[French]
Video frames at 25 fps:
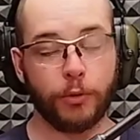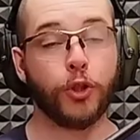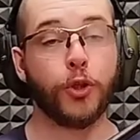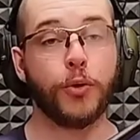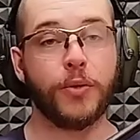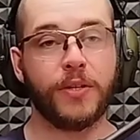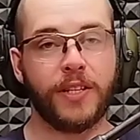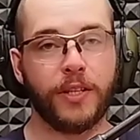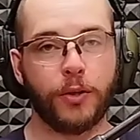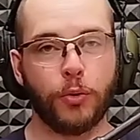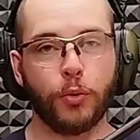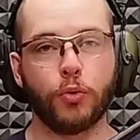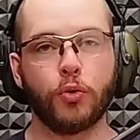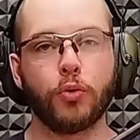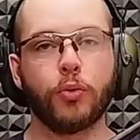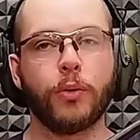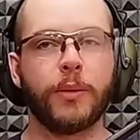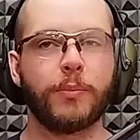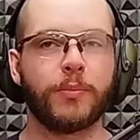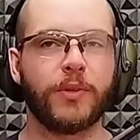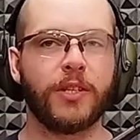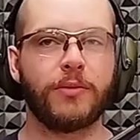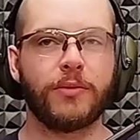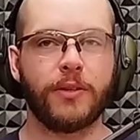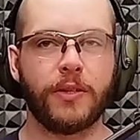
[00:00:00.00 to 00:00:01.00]
Je sais que tous les
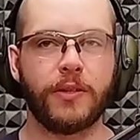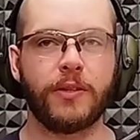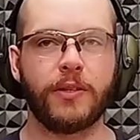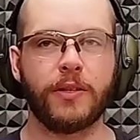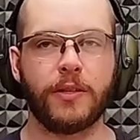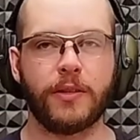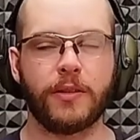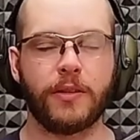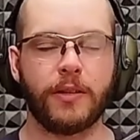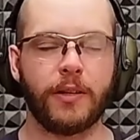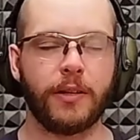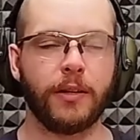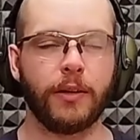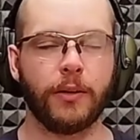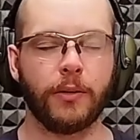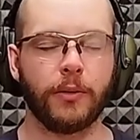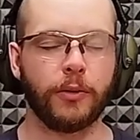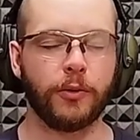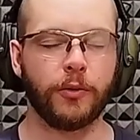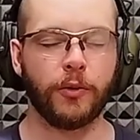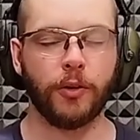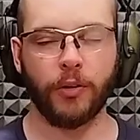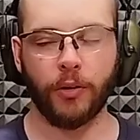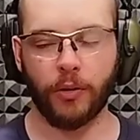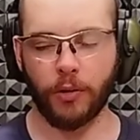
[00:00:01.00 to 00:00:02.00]
petits-fils disent ça euh,
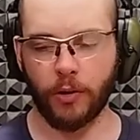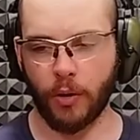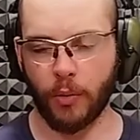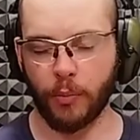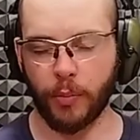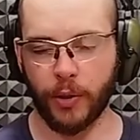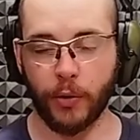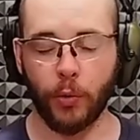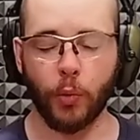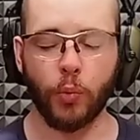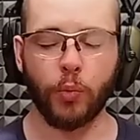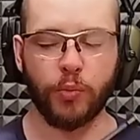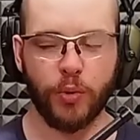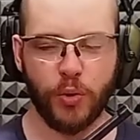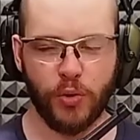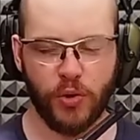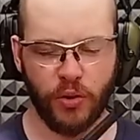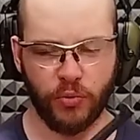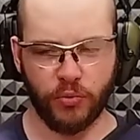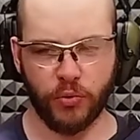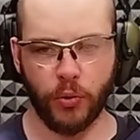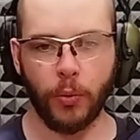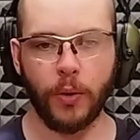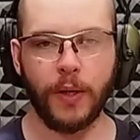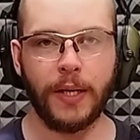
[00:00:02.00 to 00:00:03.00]
de leur grand-père ou peu
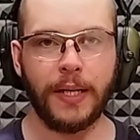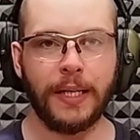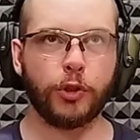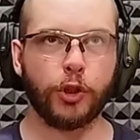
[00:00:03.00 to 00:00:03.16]
s'en faut.